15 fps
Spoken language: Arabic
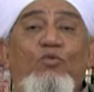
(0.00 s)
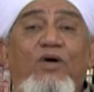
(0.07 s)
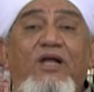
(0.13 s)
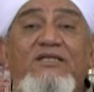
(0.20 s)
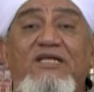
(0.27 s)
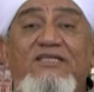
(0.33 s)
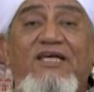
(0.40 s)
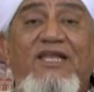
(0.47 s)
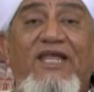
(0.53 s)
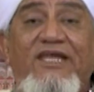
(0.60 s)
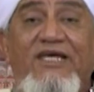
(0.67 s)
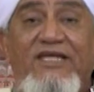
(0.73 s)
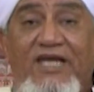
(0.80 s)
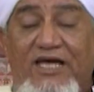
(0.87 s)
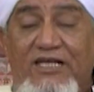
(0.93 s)
وردت
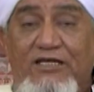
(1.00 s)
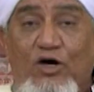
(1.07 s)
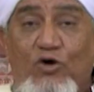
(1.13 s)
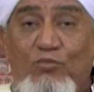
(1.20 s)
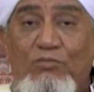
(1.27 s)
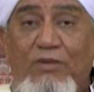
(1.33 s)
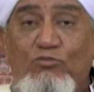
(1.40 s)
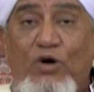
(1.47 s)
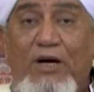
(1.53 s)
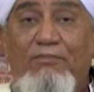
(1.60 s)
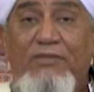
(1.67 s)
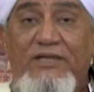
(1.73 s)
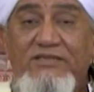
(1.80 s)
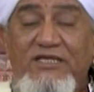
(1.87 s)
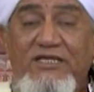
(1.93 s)
إلينا نحن كأمة
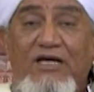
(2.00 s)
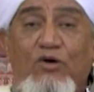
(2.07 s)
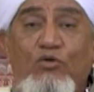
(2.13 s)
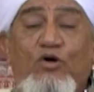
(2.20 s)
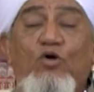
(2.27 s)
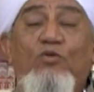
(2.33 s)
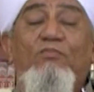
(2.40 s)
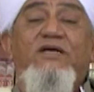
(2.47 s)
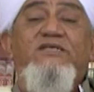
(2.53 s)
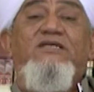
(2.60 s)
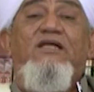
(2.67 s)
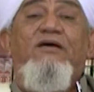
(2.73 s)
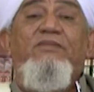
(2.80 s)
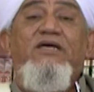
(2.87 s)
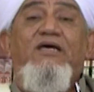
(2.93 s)
محمدية أو كأمة
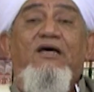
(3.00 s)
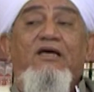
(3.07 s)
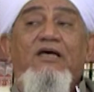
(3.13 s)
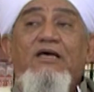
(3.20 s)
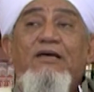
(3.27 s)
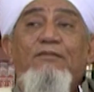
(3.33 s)
إسلامية